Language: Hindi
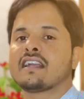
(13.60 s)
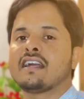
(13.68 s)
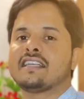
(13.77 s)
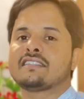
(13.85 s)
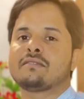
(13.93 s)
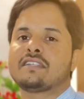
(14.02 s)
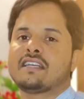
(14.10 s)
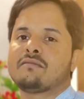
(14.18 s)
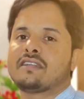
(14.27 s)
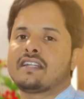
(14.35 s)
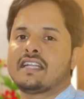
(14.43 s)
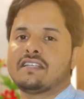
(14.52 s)
खास वजह
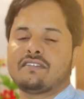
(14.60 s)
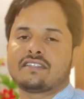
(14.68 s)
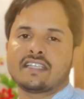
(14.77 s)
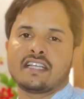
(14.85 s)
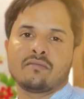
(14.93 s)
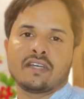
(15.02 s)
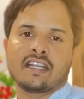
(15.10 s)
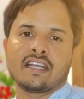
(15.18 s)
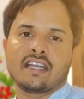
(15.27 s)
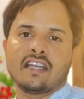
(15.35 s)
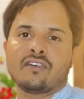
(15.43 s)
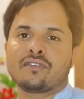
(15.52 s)
हमारा लाइफ माना
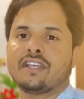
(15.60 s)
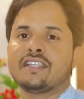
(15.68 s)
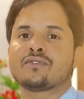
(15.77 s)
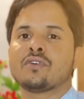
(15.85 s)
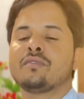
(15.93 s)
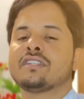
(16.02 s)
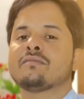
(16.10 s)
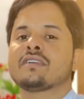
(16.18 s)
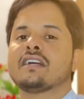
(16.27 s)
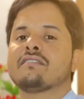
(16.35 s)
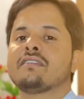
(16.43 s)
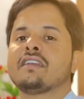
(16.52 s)
गया है और एज को भी इसमें
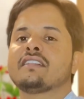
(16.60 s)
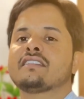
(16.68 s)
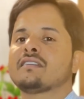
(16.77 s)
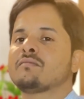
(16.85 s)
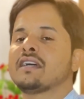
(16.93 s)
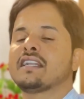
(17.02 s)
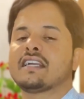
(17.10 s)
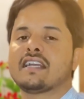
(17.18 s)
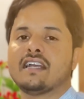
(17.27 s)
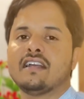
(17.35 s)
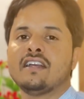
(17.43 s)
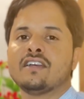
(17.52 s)
काफ़ी हद तक माना गया
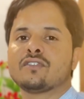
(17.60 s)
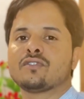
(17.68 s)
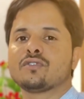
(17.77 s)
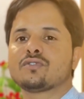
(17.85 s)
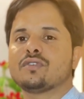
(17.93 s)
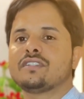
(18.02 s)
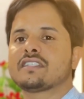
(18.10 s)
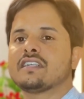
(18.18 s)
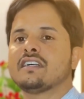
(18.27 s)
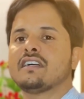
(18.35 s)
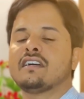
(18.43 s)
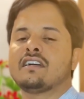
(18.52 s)
है तो दोस्तों
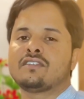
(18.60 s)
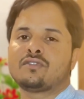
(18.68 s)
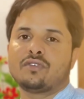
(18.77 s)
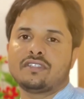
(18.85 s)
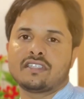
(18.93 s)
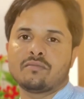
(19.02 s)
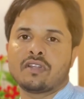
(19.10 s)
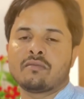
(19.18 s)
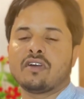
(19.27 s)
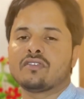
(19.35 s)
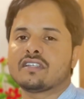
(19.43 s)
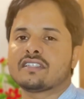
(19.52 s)
इसका जो इससे
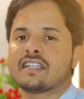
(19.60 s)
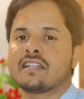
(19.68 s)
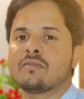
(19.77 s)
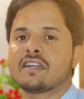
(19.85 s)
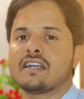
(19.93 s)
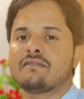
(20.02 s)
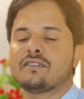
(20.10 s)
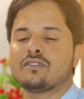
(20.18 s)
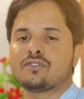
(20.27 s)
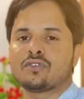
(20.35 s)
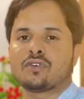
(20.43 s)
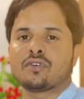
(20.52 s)
प्रभाव होता है शरीर में काफ़ी जो
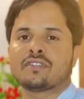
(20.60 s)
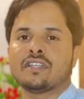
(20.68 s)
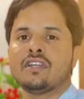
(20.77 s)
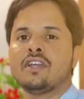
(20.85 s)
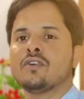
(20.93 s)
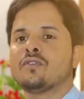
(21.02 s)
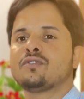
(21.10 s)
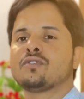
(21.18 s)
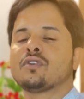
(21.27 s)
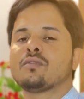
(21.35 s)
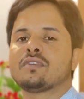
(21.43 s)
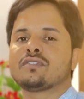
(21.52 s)
जोड़ होते हैं उन
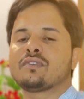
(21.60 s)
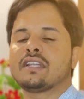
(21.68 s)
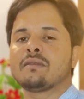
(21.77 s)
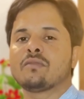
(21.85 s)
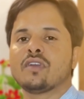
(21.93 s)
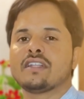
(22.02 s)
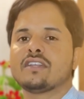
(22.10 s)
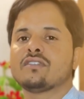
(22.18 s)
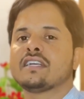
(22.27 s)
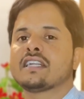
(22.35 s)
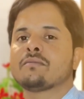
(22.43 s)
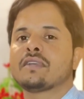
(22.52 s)
जोड़ों पर स्वेलिंग भी होती है और
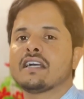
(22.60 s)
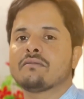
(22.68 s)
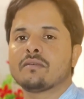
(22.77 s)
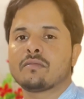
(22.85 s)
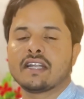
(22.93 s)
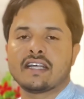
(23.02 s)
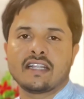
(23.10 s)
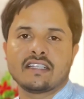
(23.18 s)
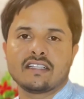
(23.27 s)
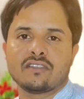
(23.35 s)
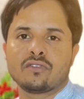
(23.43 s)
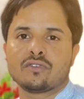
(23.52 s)
दर्द भी काफ़ी बड़ा रहता
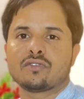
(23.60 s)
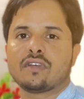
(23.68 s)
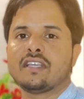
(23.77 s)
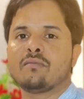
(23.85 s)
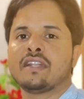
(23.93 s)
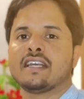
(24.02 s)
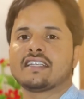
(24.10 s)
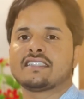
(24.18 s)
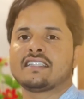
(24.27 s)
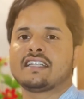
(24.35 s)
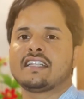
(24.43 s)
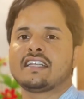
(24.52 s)
है तो दोस्तों आइए बिना
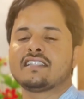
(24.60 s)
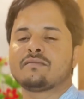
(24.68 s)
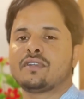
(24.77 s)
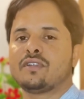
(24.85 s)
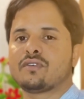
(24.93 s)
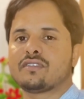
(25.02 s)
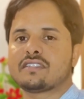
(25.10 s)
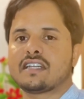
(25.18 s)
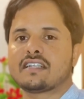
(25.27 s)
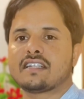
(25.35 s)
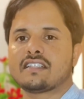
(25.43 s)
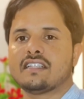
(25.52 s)
किसी देरी के इस वीडियो को
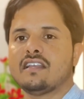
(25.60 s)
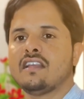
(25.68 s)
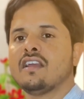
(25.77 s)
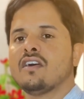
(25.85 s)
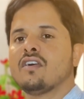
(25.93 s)
स्टार्ट करते हैं